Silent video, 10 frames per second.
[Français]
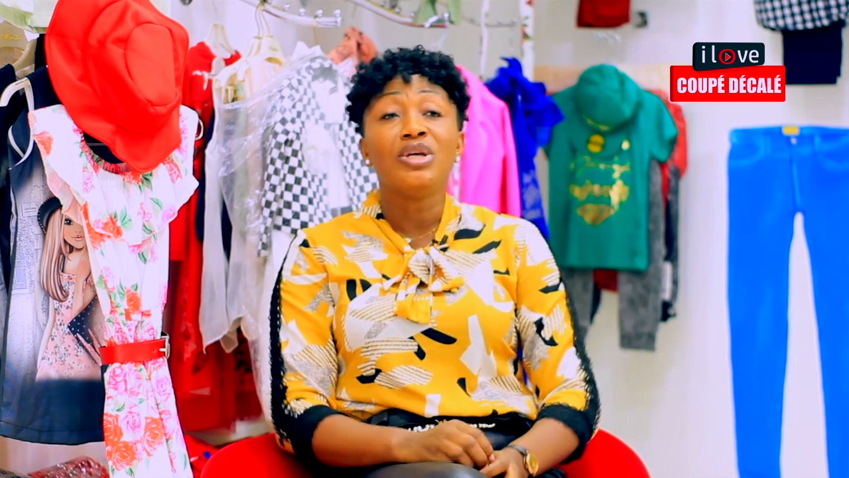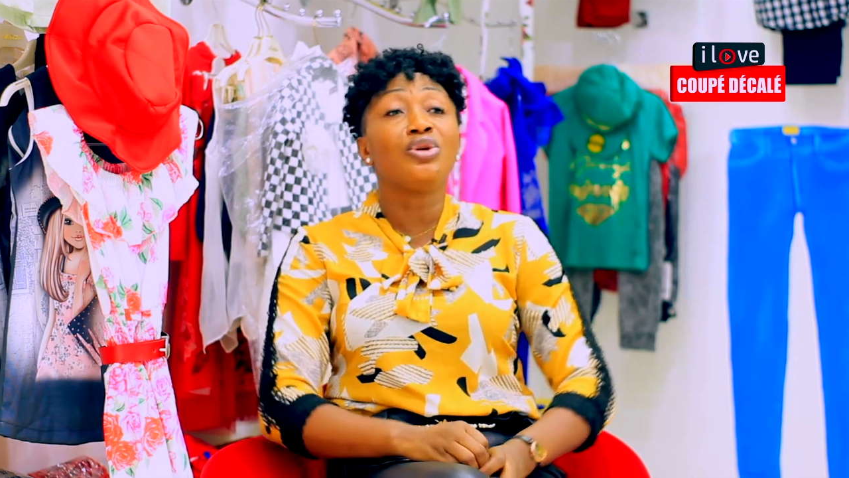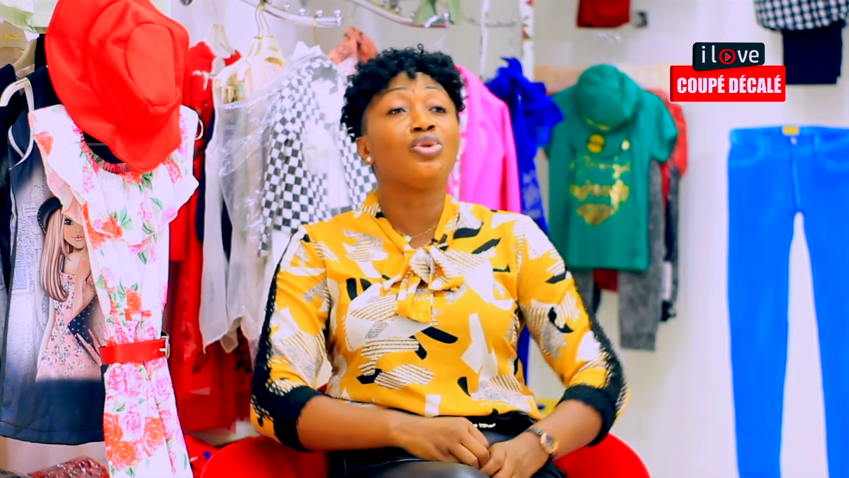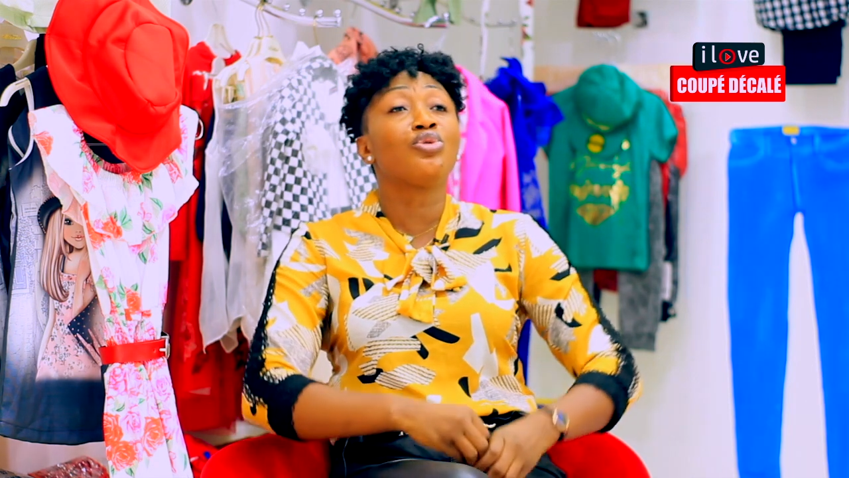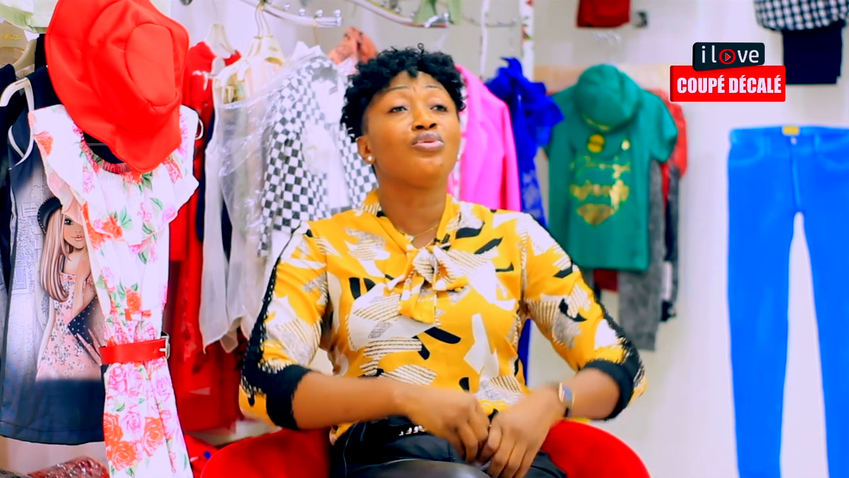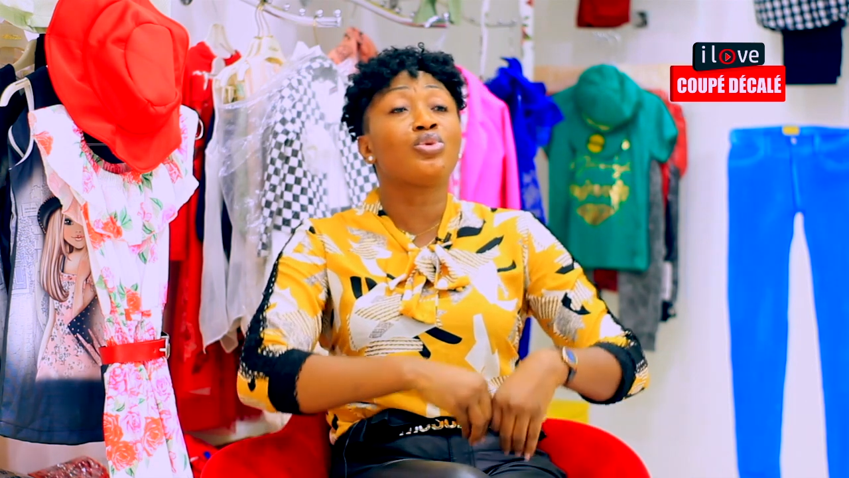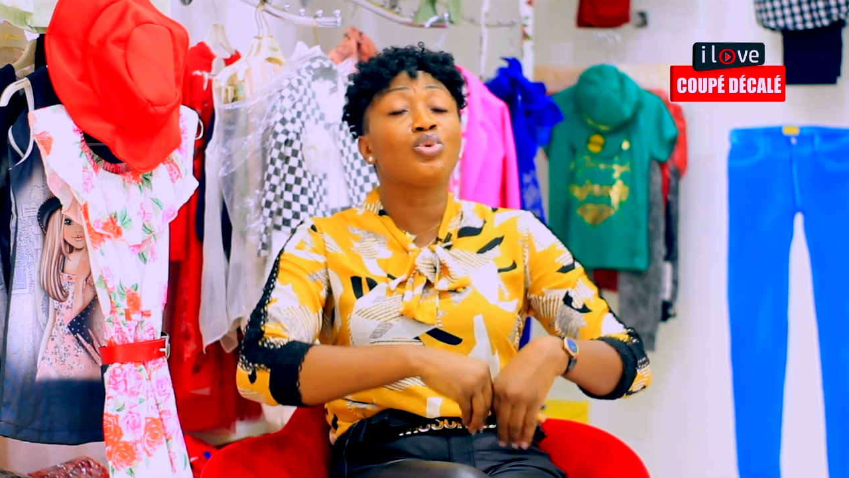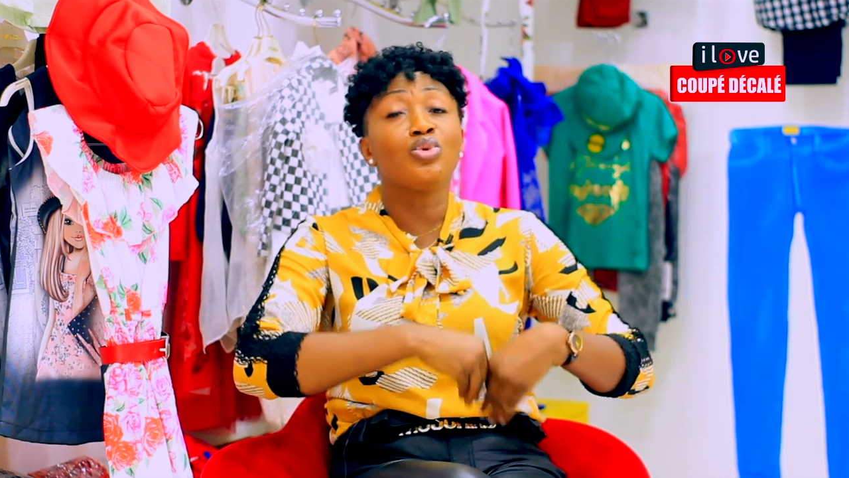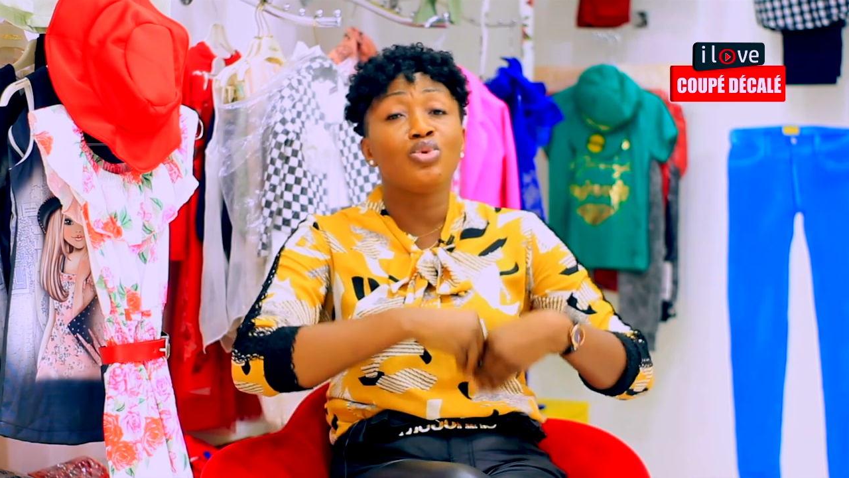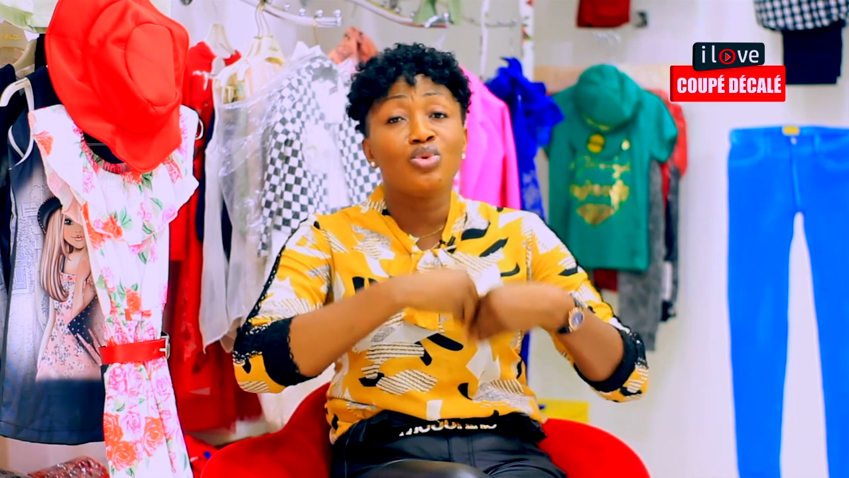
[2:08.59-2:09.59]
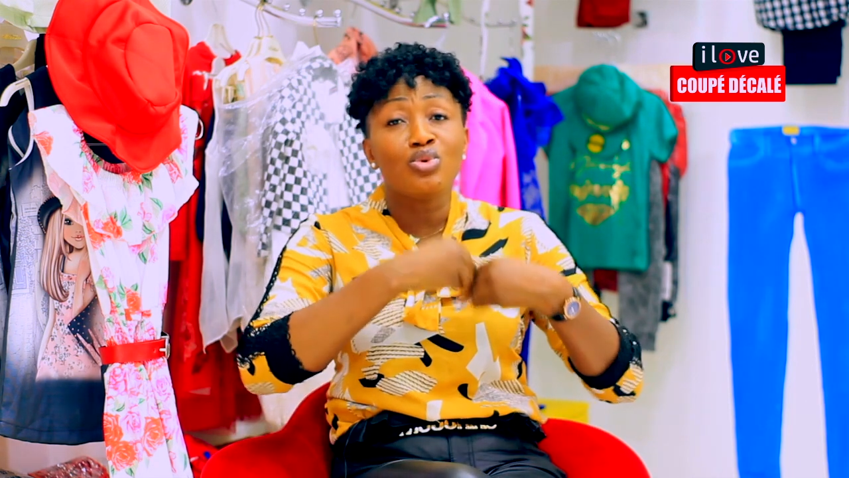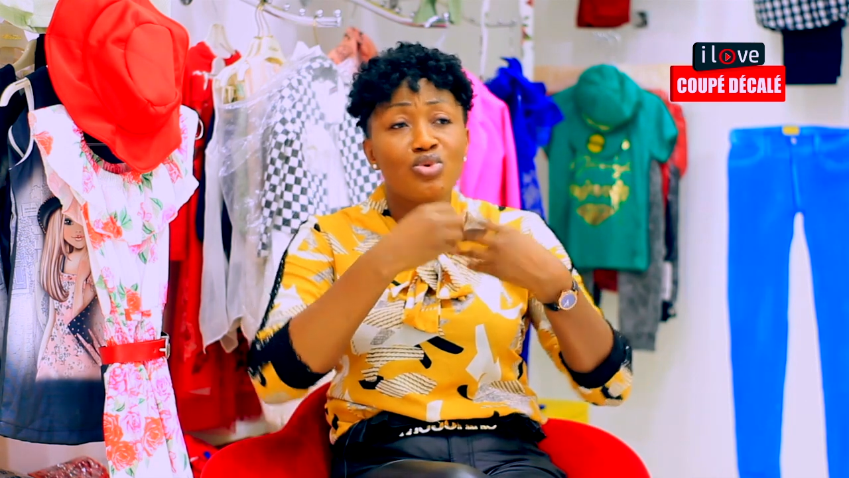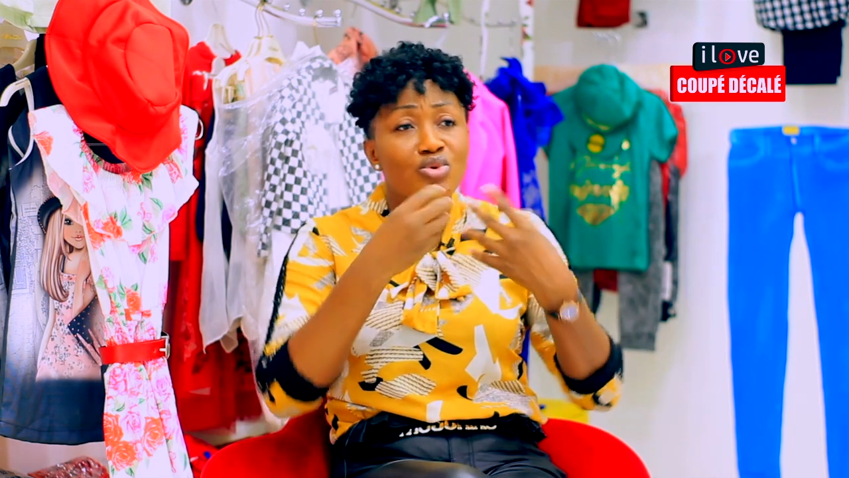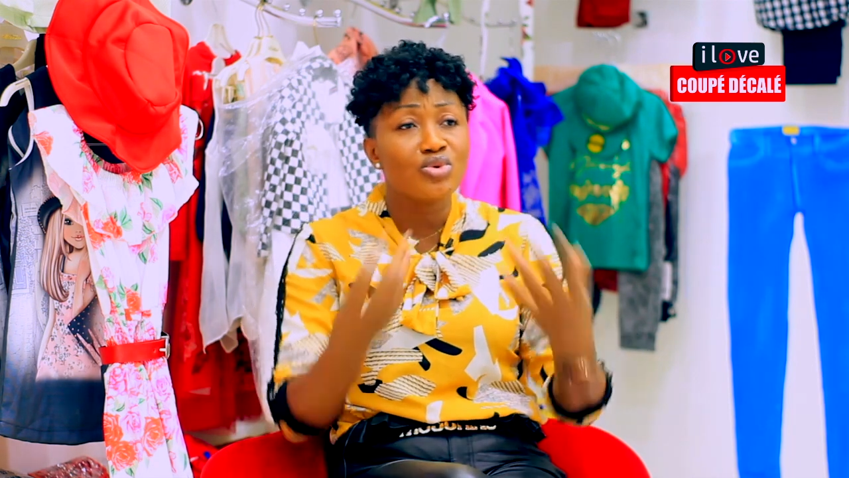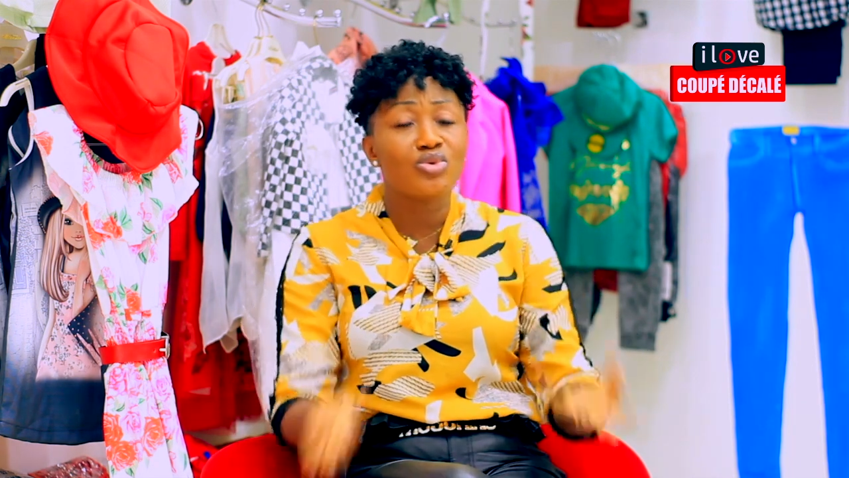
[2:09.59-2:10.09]
qui trouvent
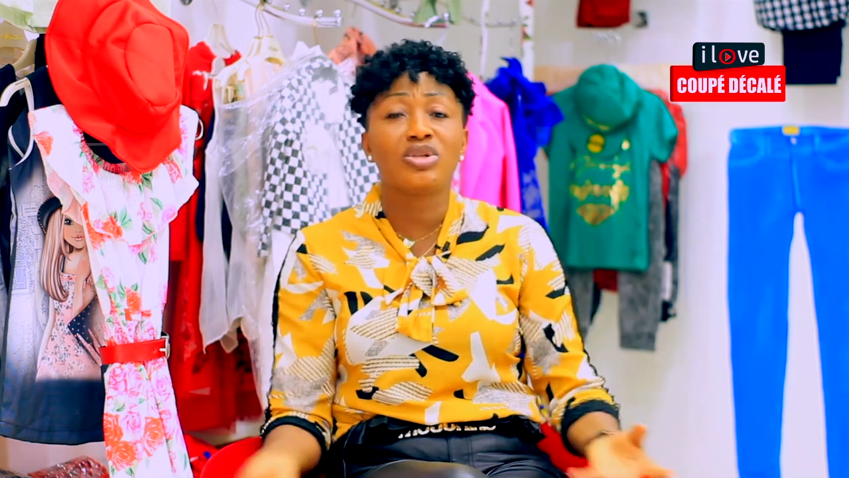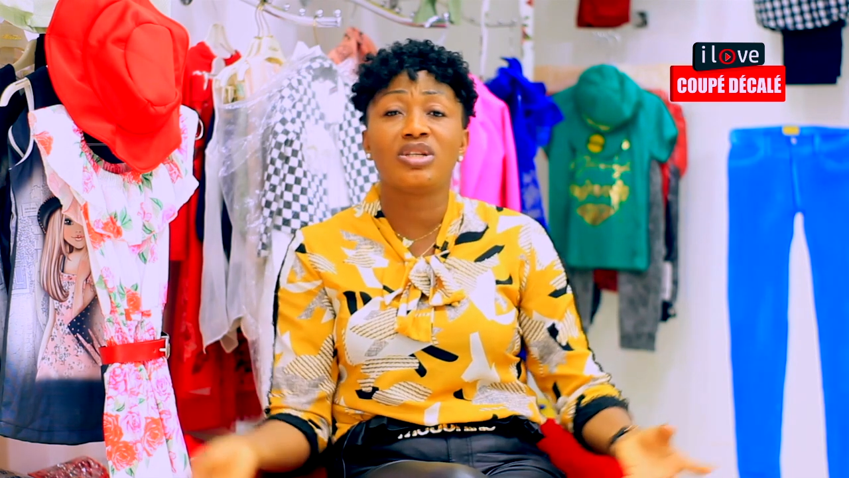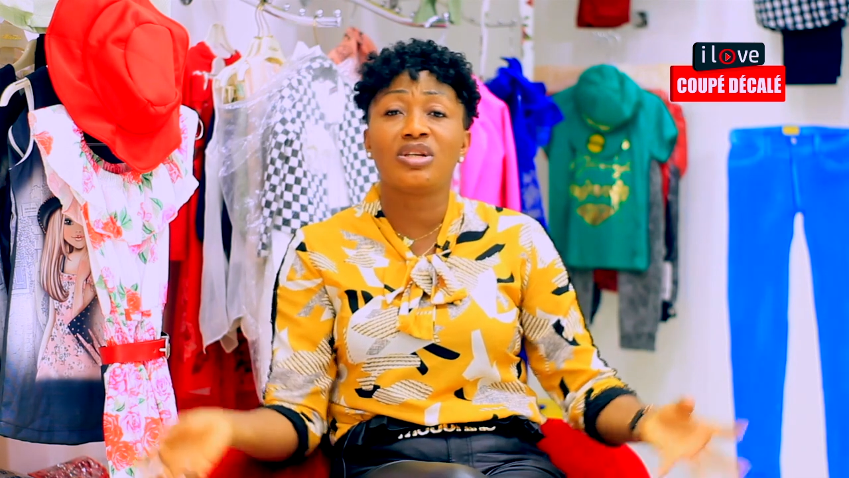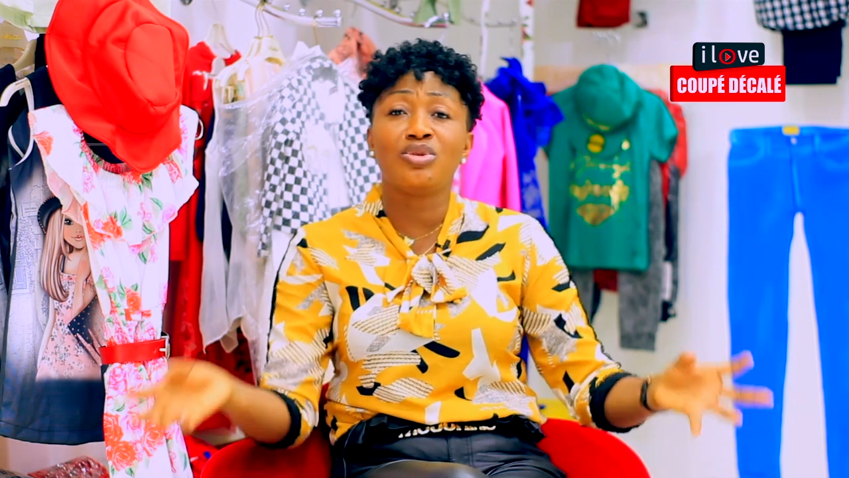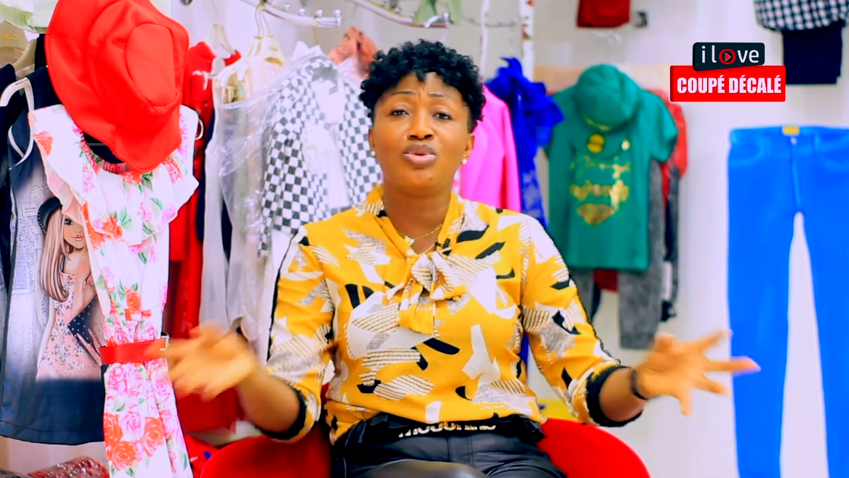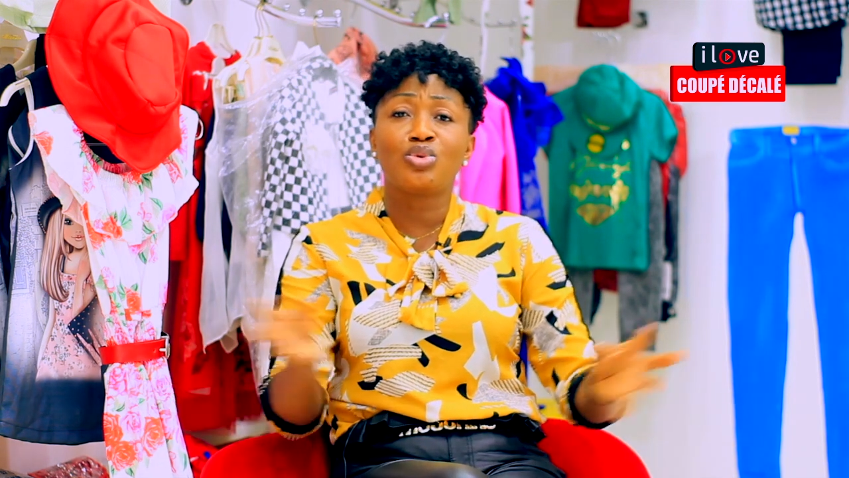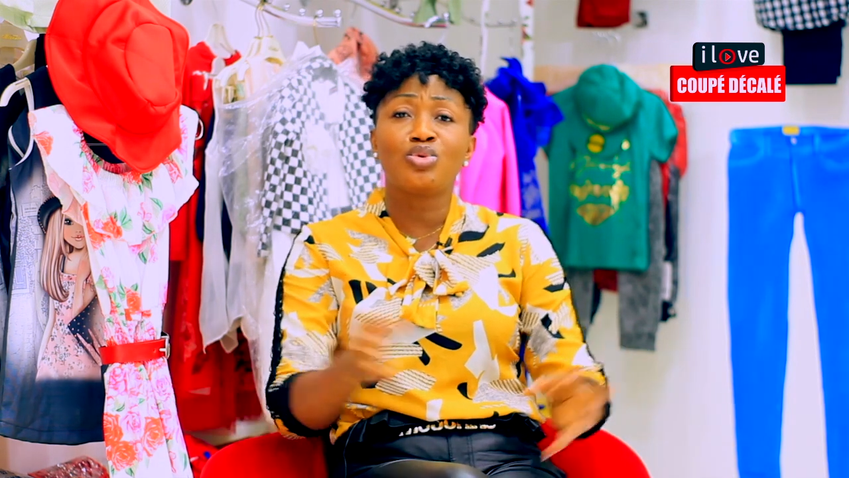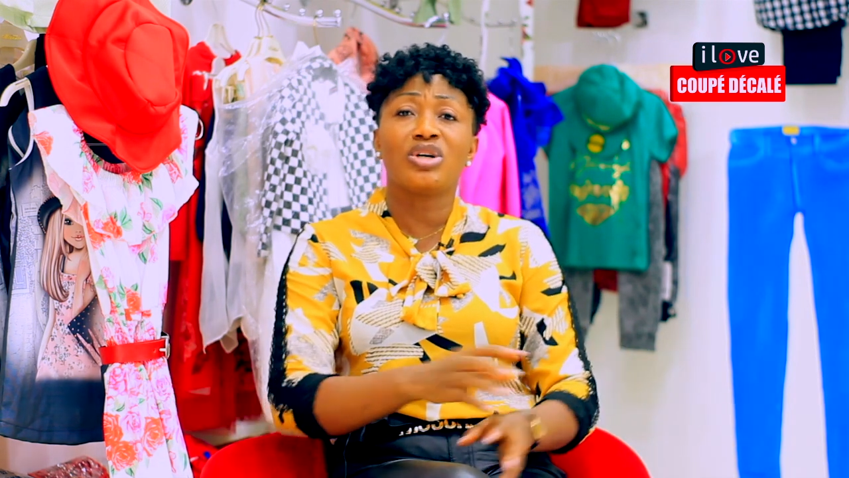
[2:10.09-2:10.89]
tout, qui réunissent tout.